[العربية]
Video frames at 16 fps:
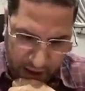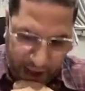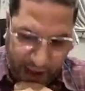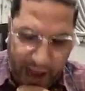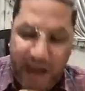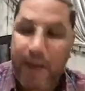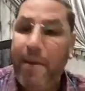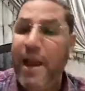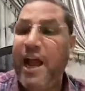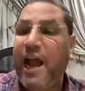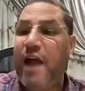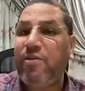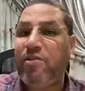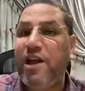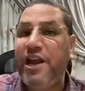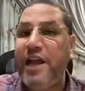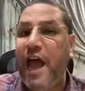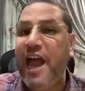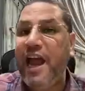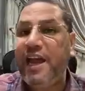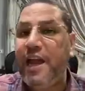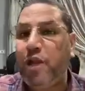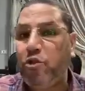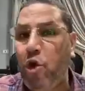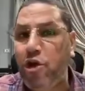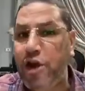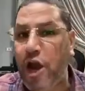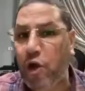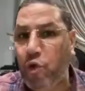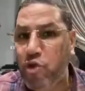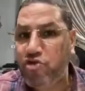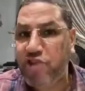مصر خلي بالك اصل احنا احنا دورنا
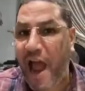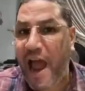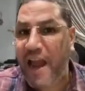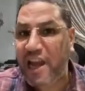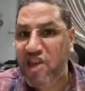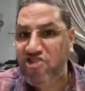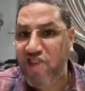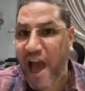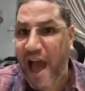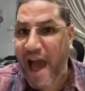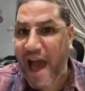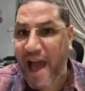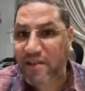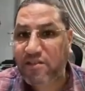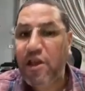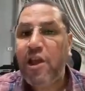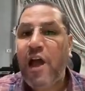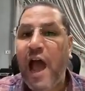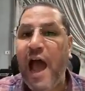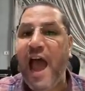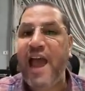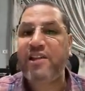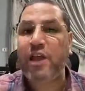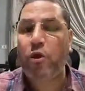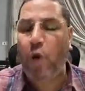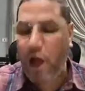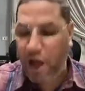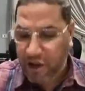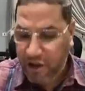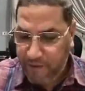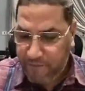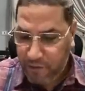نرد على الاشاعات اهي
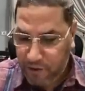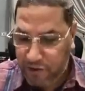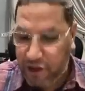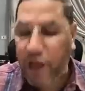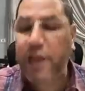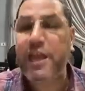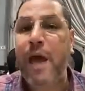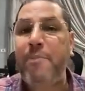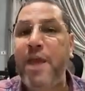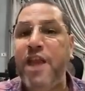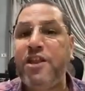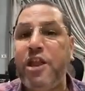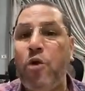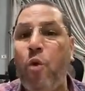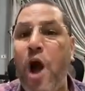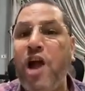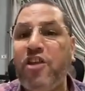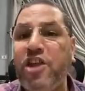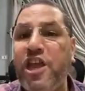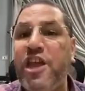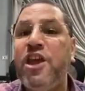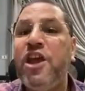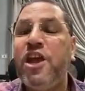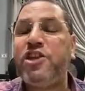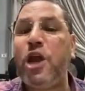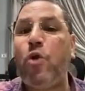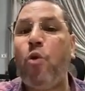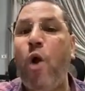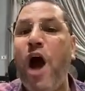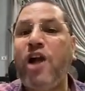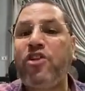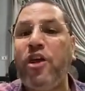دلوقتي يا بيه دلوقتي
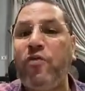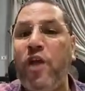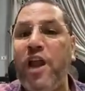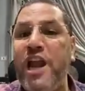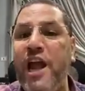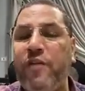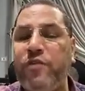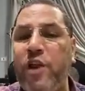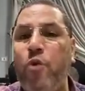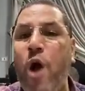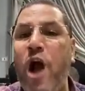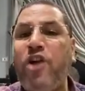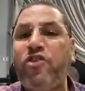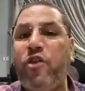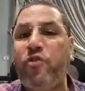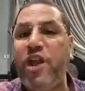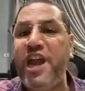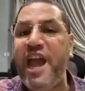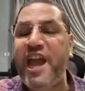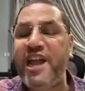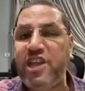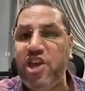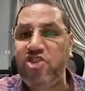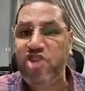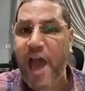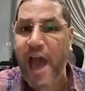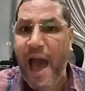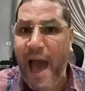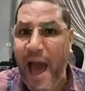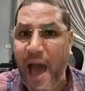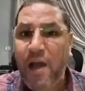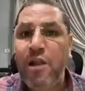دلوقتي طلع دلوقتي طلعت
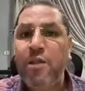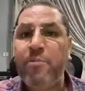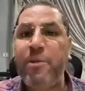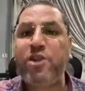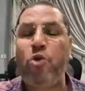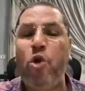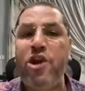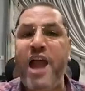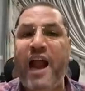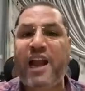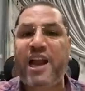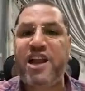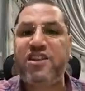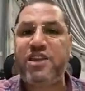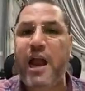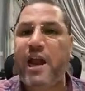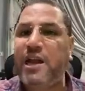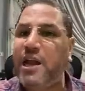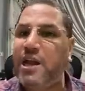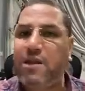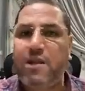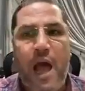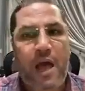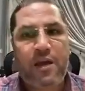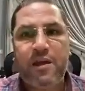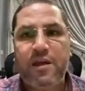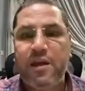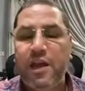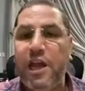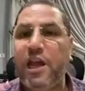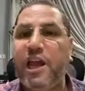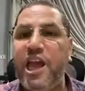اشاعه بتقول لك للتجنيد لا
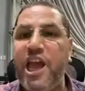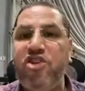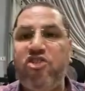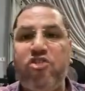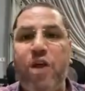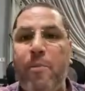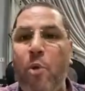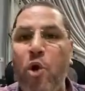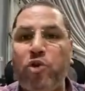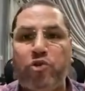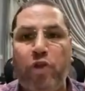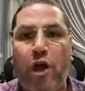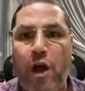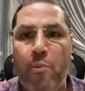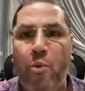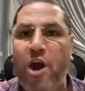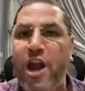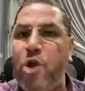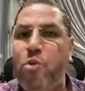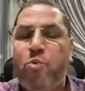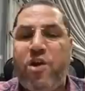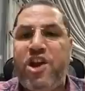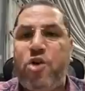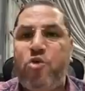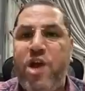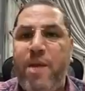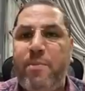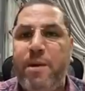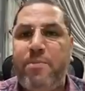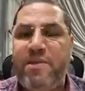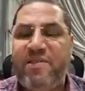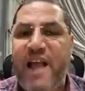جيشنا محترم ولا يمكن انه
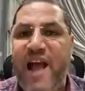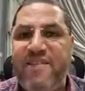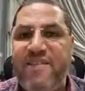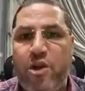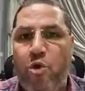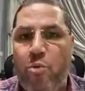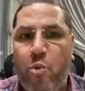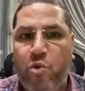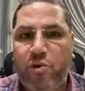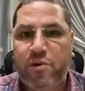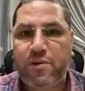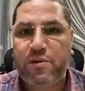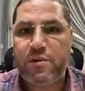يعمل مثل هذه الامور